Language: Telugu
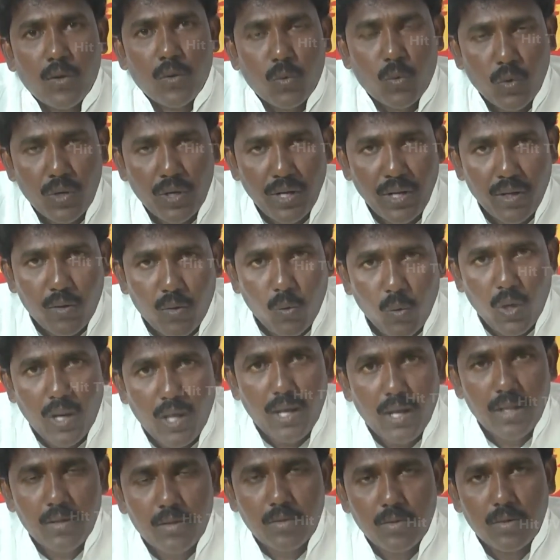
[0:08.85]
కొన్ని
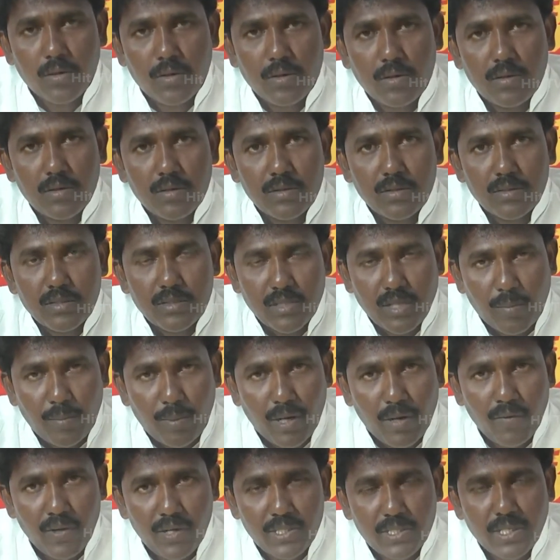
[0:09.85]
కులాలతో
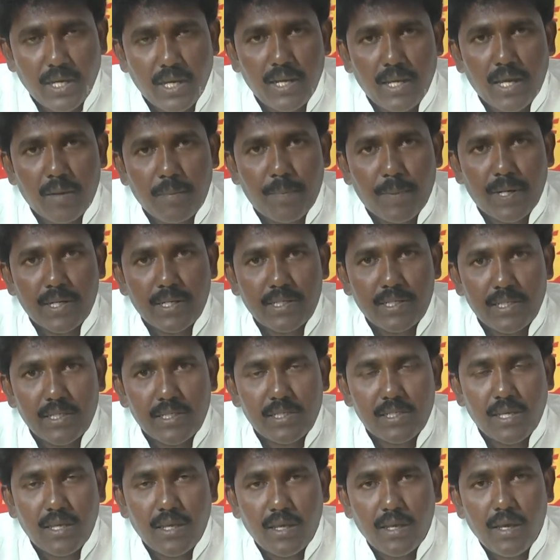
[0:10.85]
సమావేశాలు ఏర్పాటు
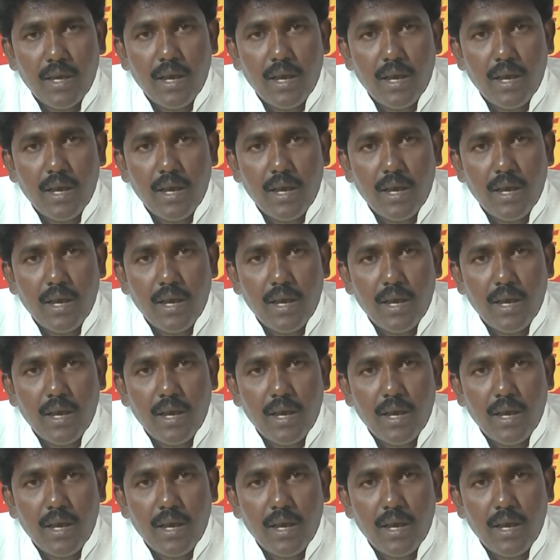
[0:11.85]
చేసి